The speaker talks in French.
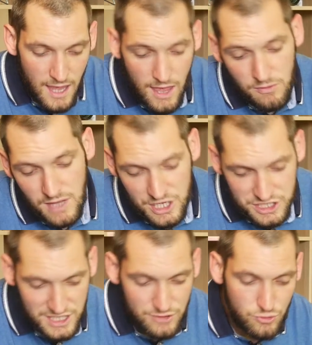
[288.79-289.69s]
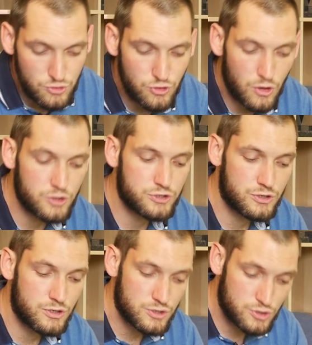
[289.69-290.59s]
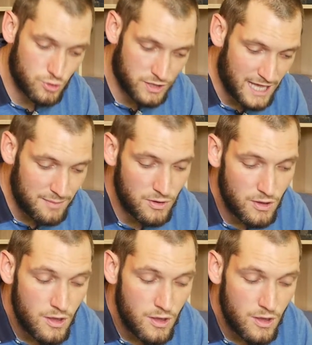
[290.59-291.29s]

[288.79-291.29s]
Et on a acheté deux torches sur câble